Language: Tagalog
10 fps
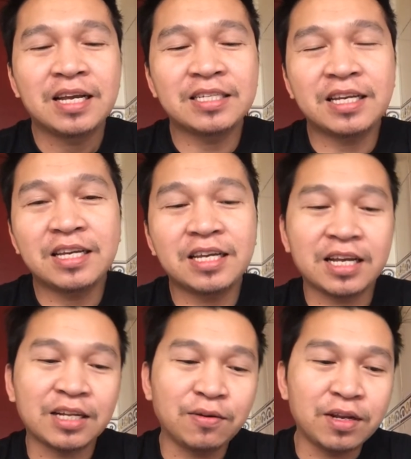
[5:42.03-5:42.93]

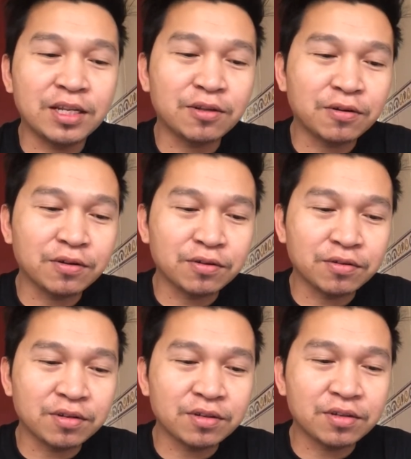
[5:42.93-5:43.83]
Kasi katulad
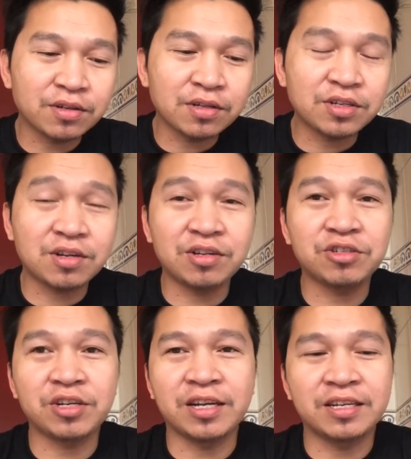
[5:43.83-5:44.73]
itong si
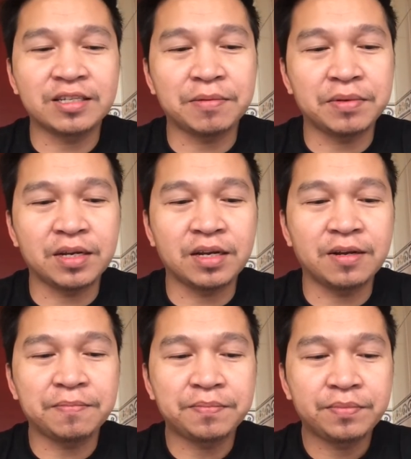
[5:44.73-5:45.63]
Christian, sabi niya,